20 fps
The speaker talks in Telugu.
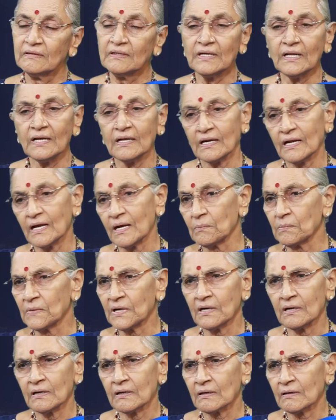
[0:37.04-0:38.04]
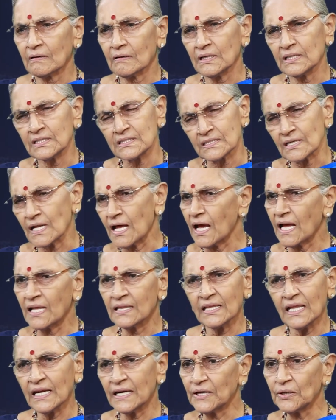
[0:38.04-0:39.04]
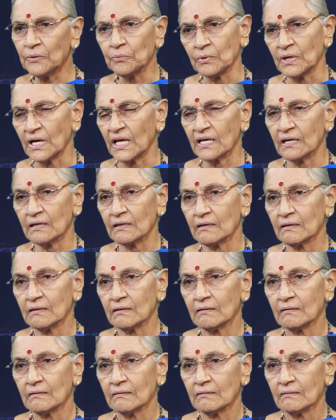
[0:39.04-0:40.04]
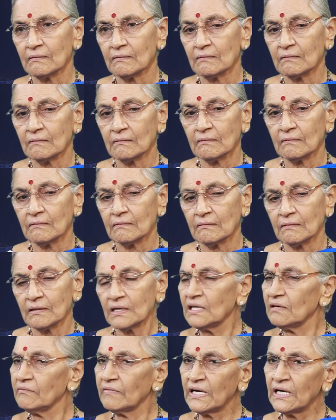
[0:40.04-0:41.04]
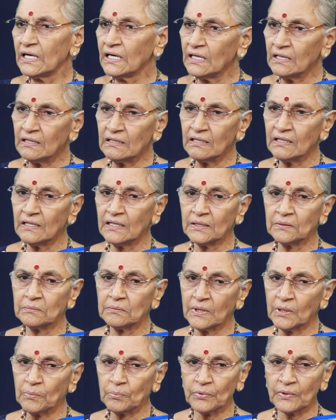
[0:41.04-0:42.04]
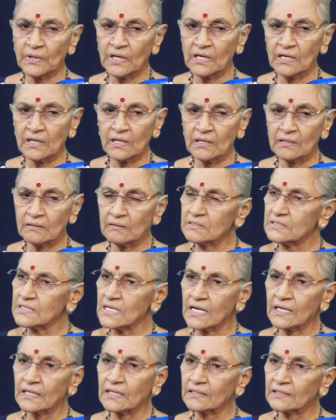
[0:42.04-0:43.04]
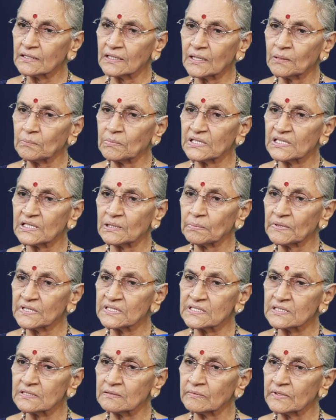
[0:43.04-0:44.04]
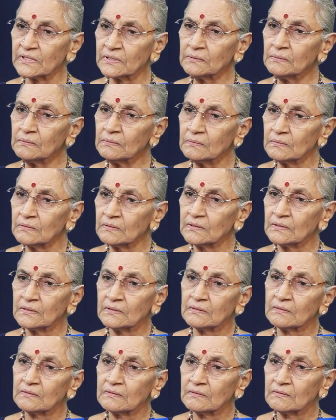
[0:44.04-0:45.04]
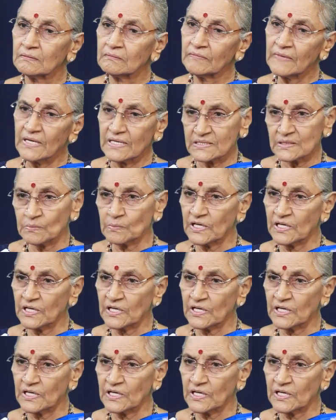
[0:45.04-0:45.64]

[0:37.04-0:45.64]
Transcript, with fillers: ఇలా రామ కృష్ణ అందరికీ ఉన్నాయి ఇవన్నింటినీ కూడా పురాణాల్లో జాగ్రత్తగా భద్రపరిచిన వారు వ్యాస